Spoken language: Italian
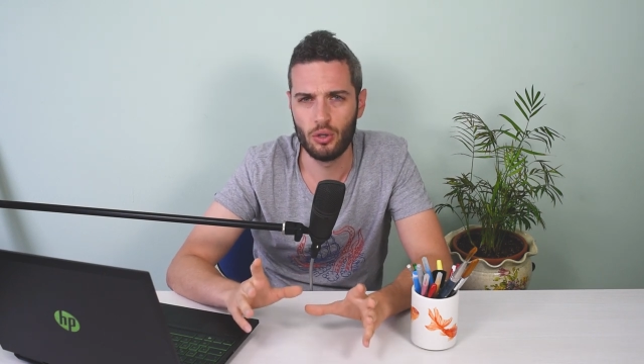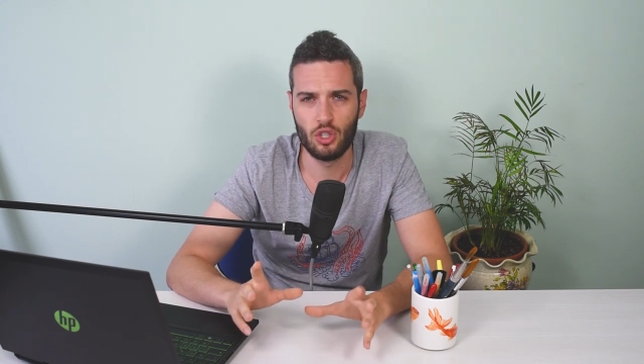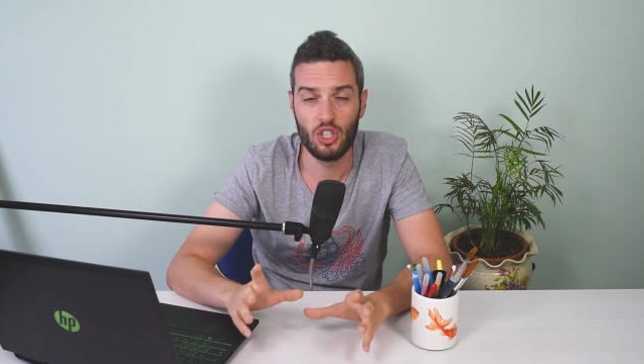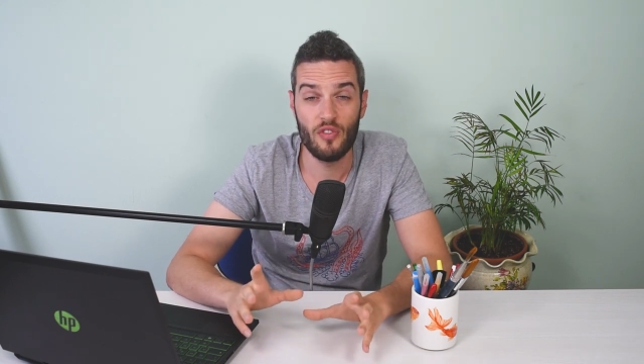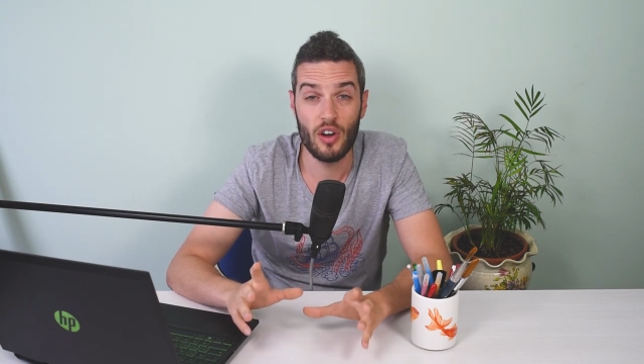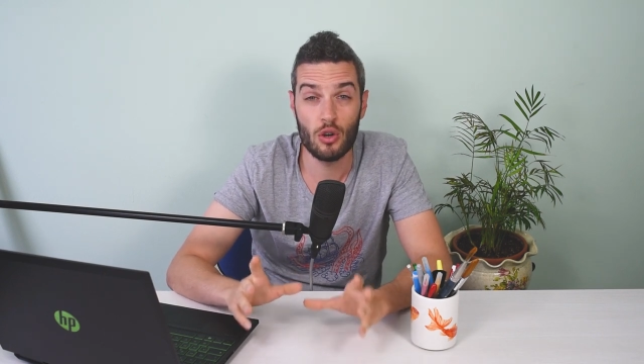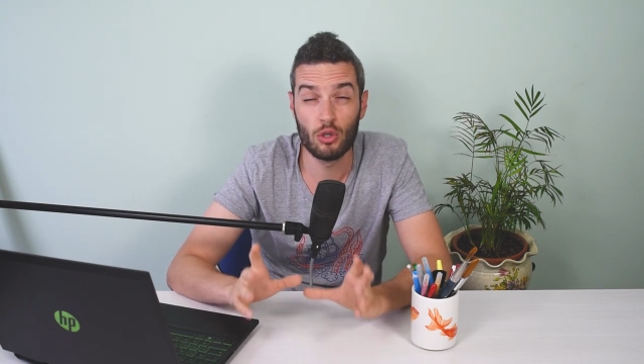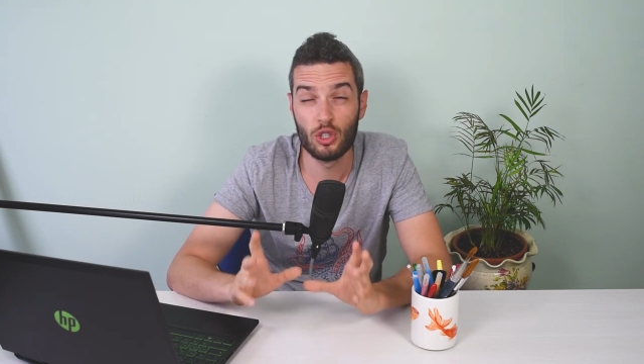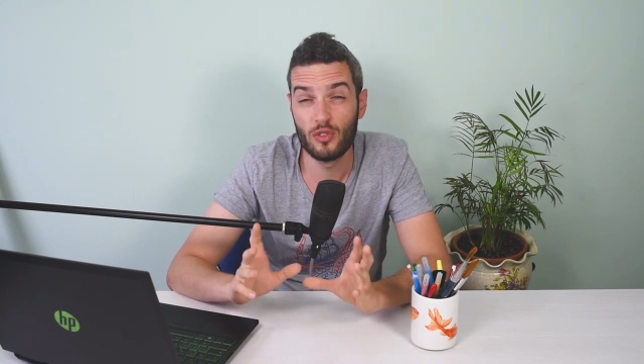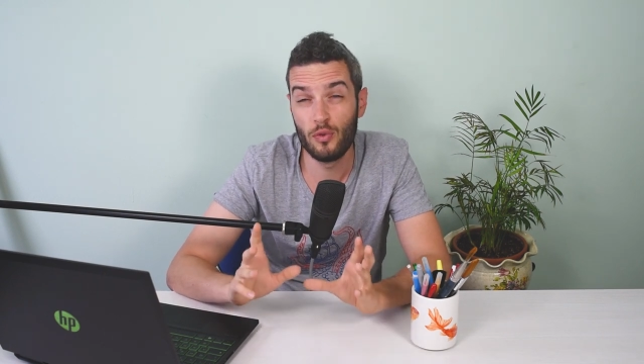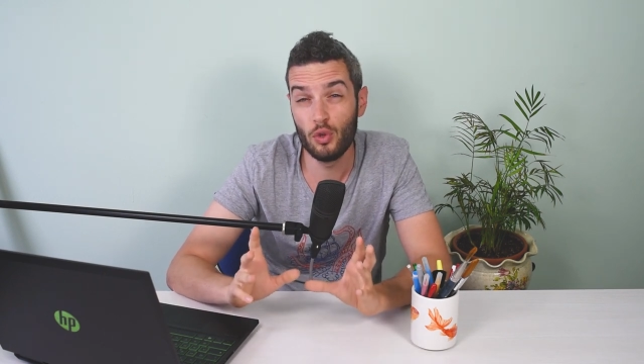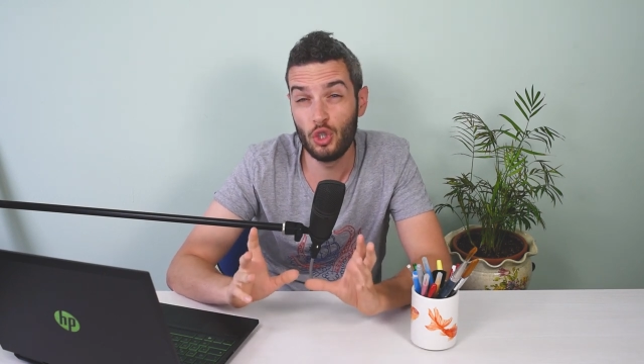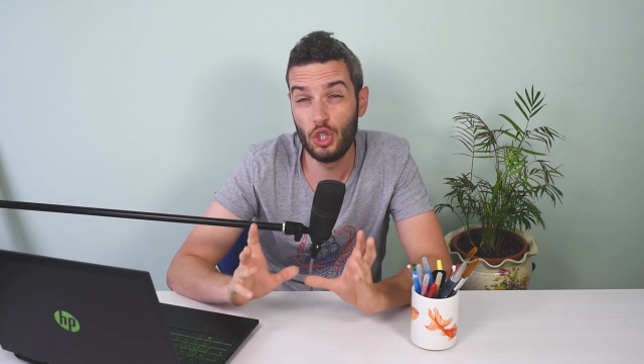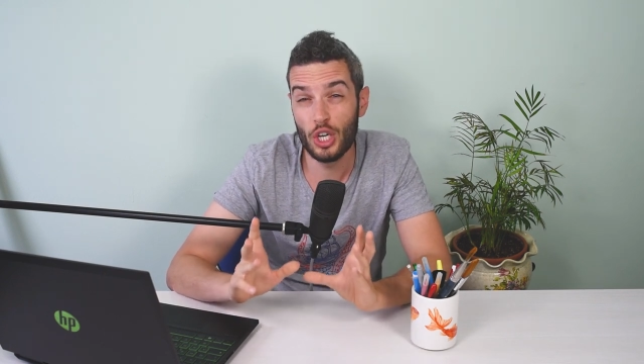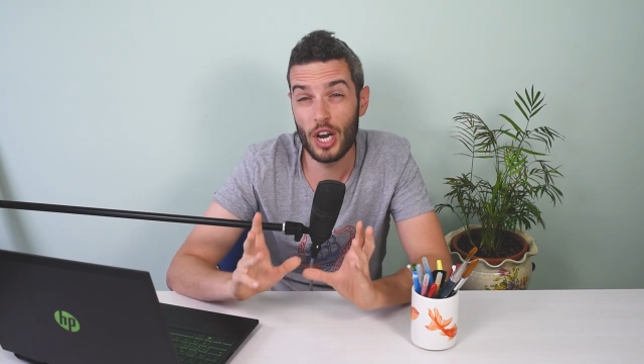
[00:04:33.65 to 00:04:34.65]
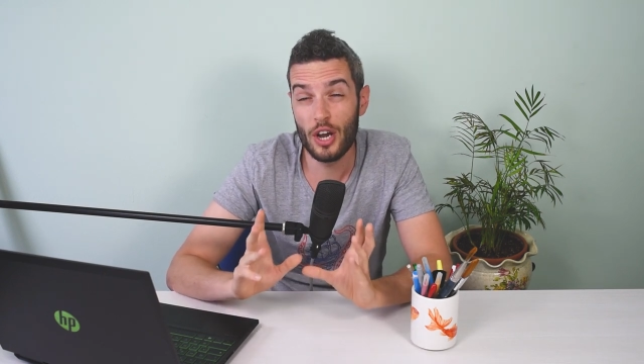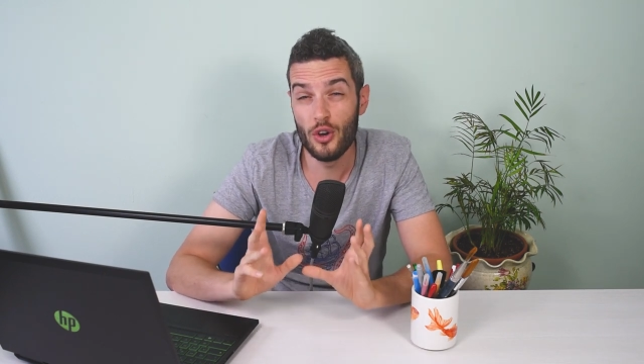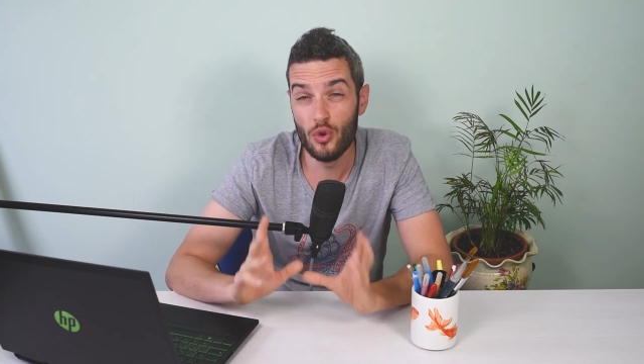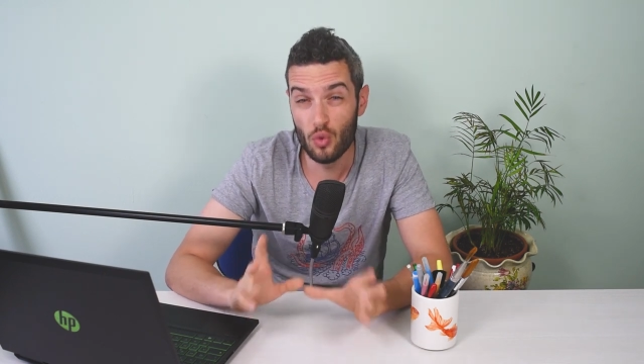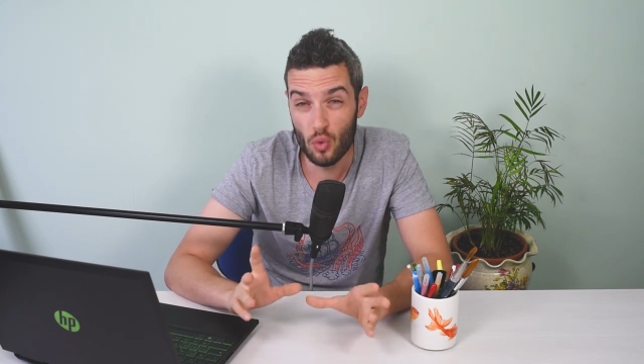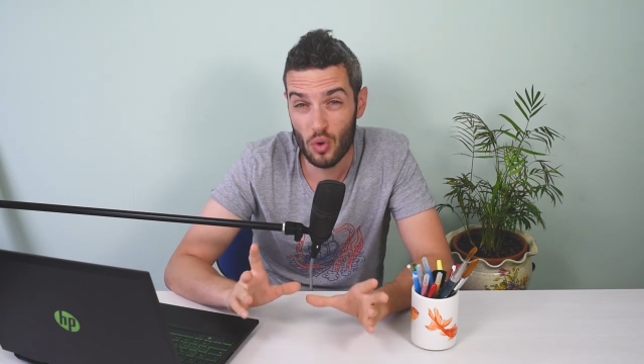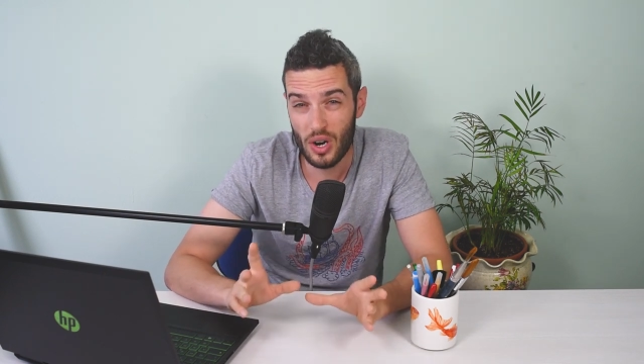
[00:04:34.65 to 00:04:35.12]
non si fanno sfuggire
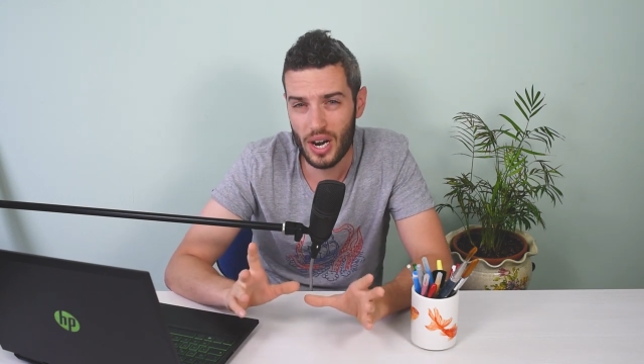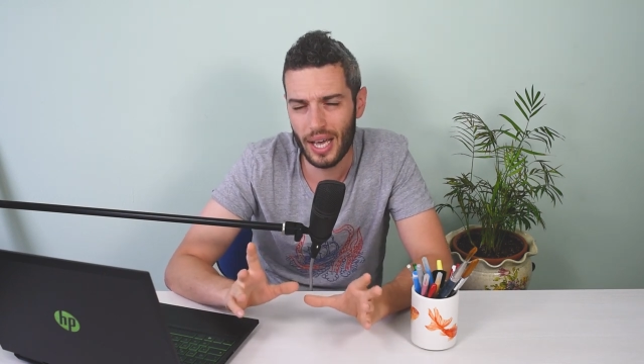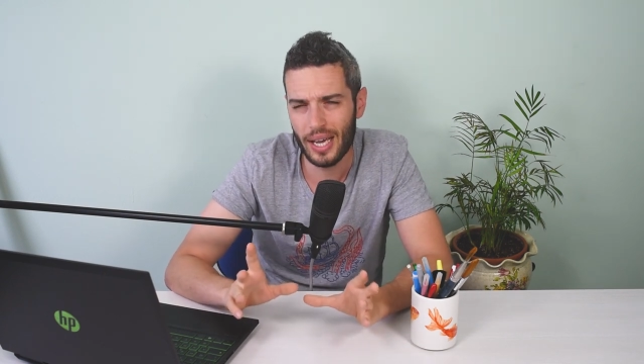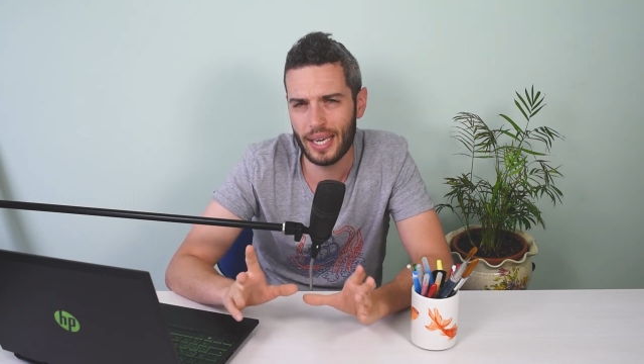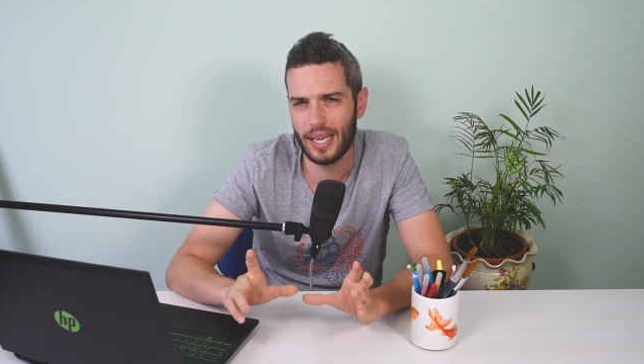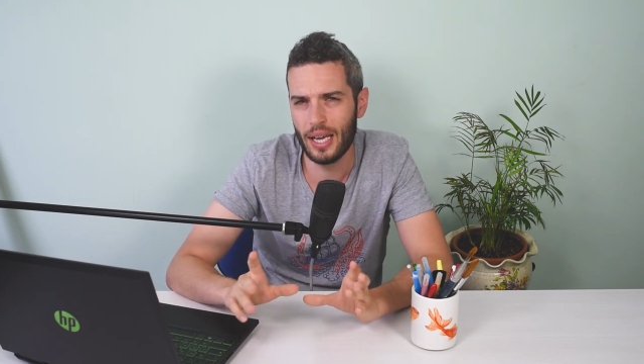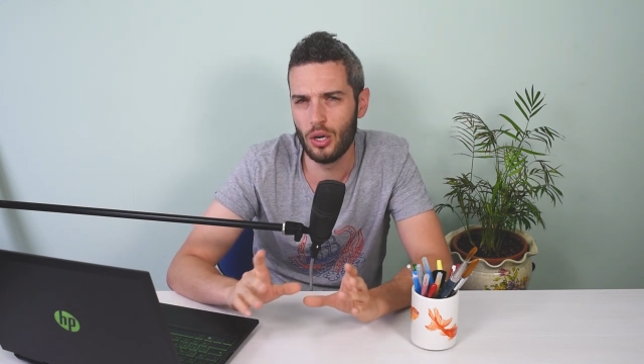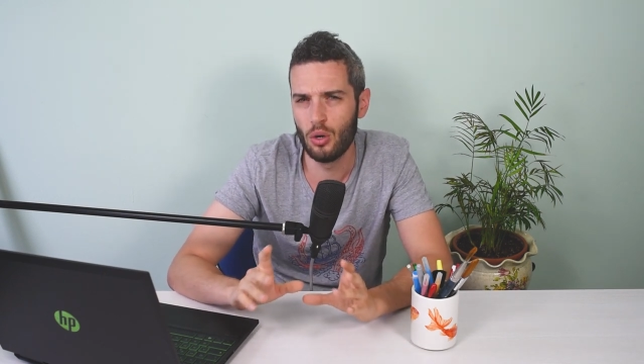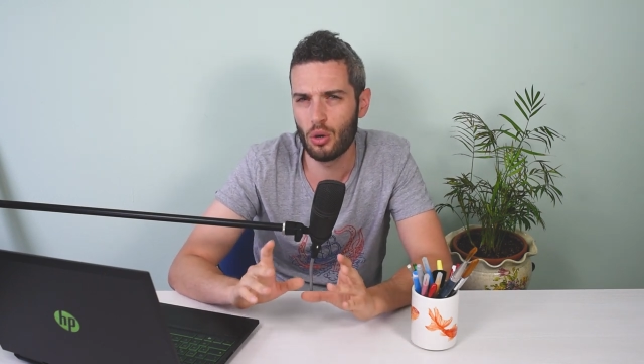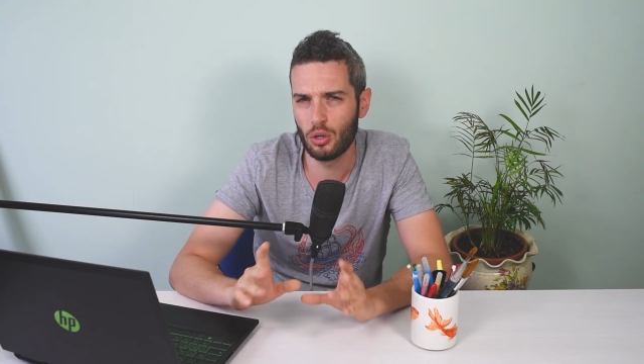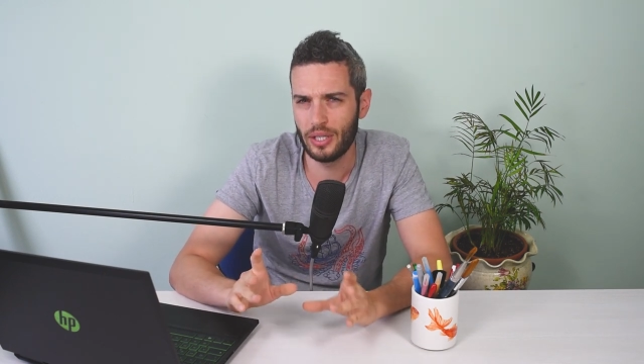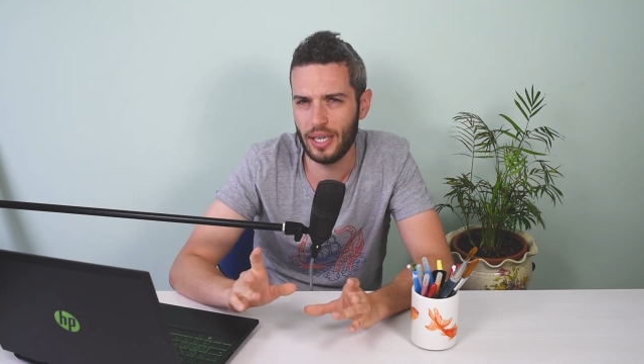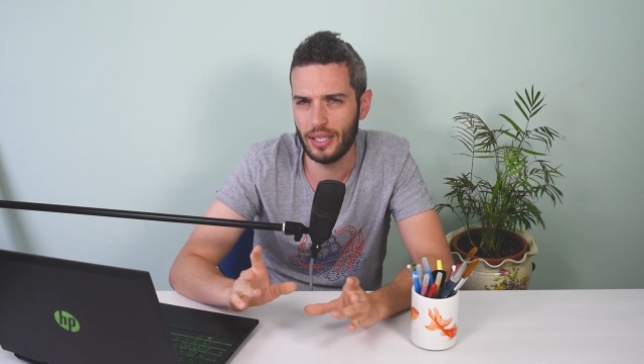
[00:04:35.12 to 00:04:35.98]
nulla che a loro